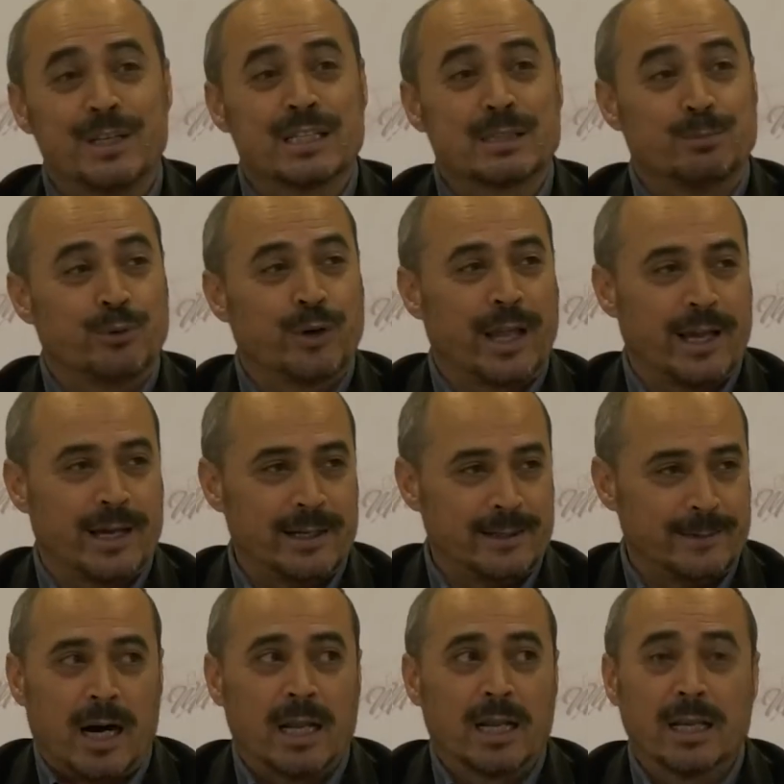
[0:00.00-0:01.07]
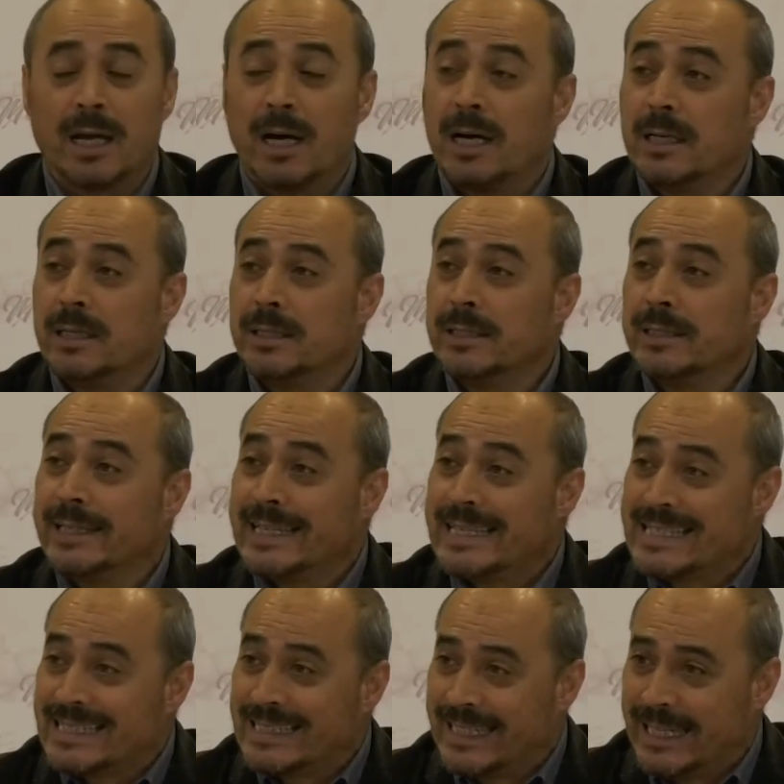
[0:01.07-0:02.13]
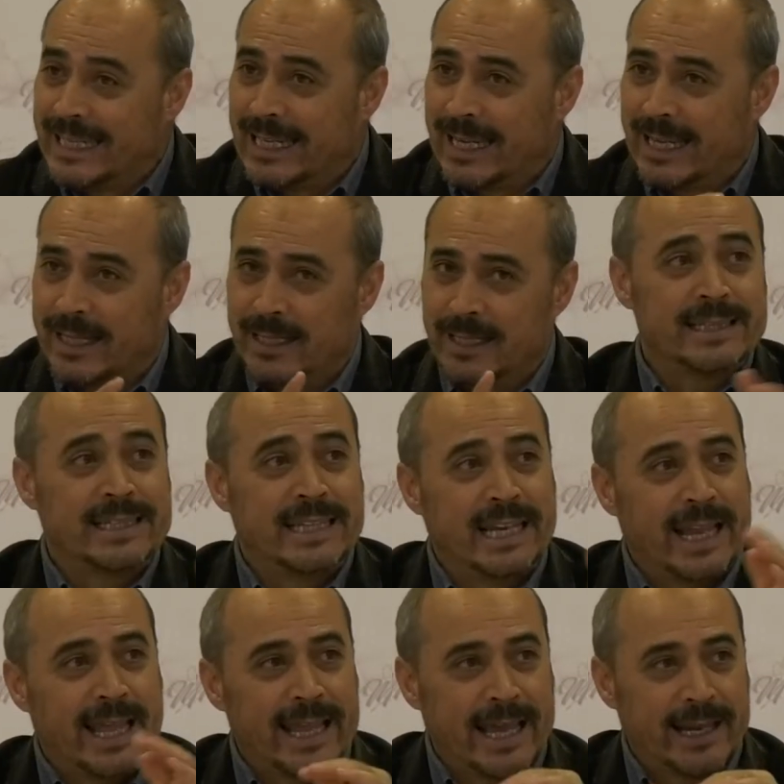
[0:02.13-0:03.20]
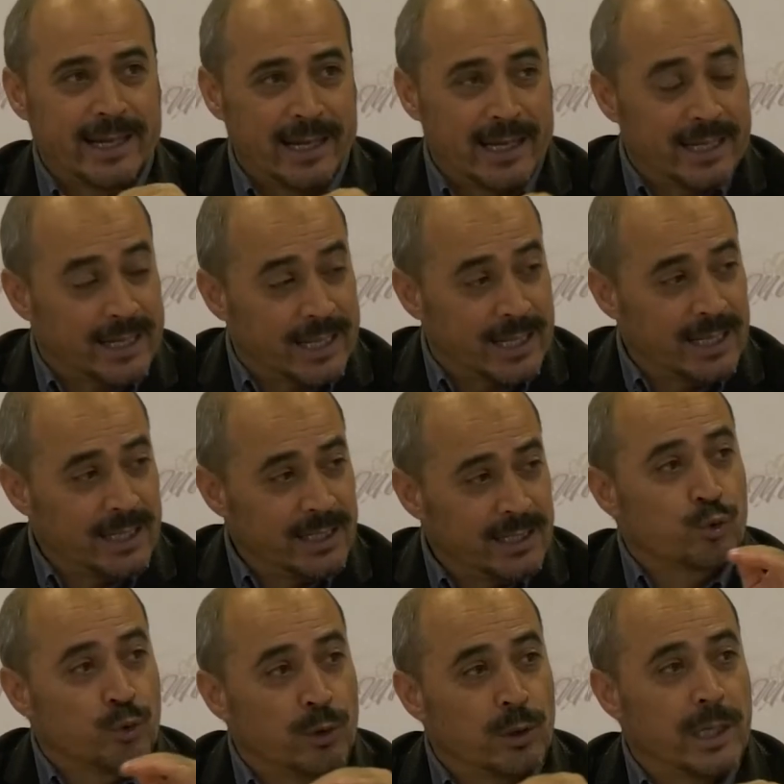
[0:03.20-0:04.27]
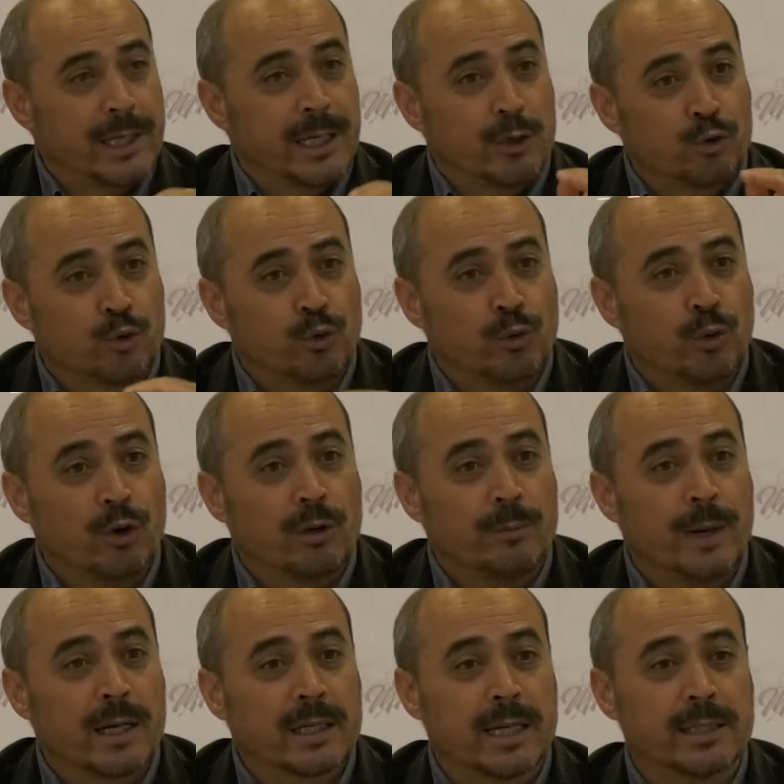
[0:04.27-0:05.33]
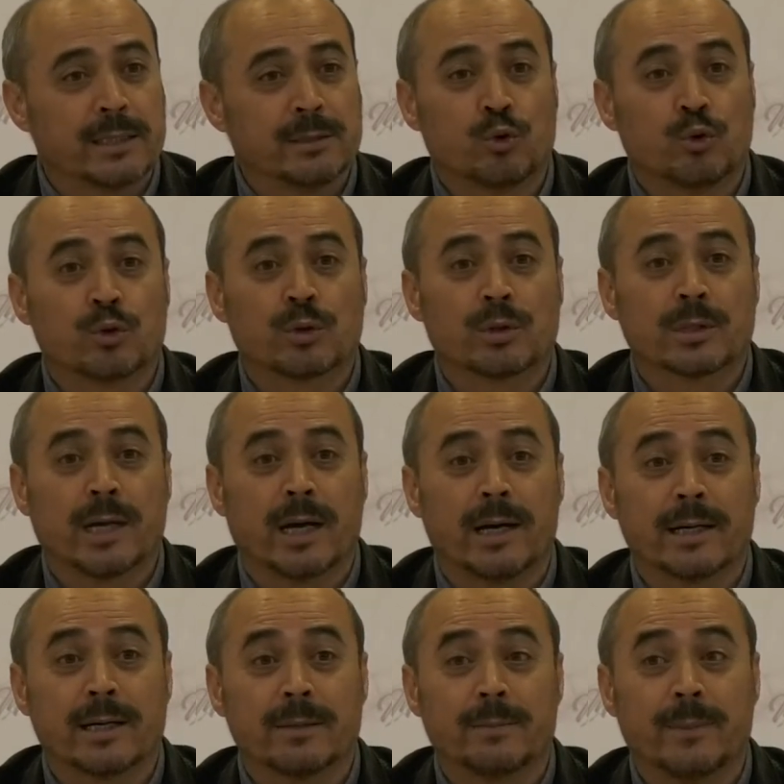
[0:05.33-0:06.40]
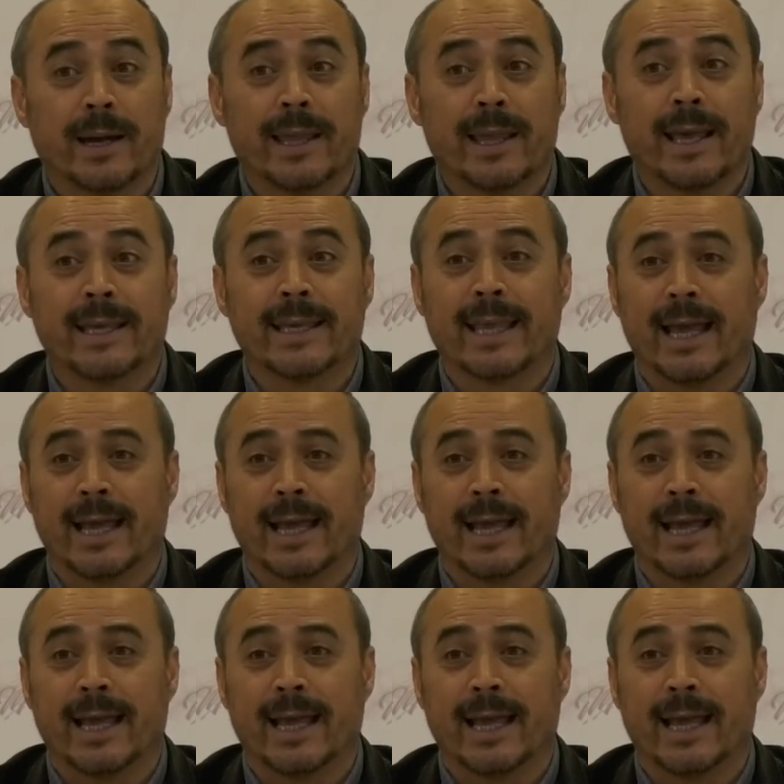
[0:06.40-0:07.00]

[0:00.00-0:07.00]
biz buraya Allah'ın izniyle dileyenleri kullara kul olmadan kurtarmaya geldik.